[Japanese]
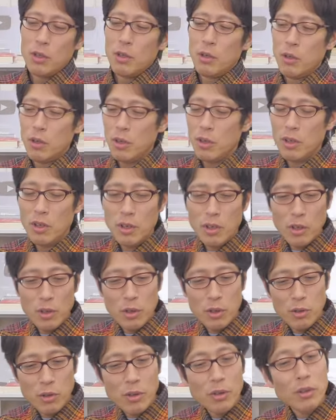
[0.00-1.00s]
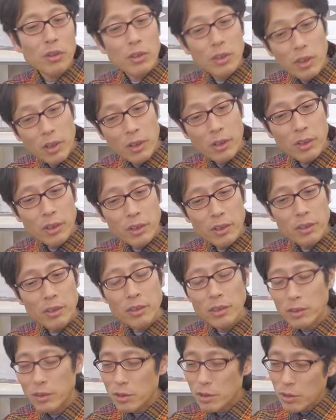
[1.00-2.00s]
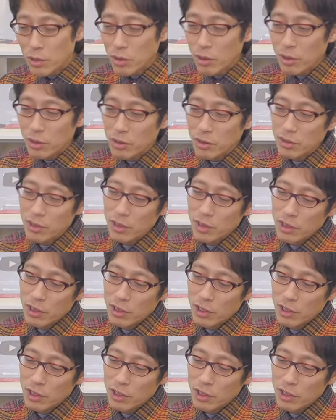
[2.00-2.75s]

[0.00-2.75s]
なんかね、なんでしょう、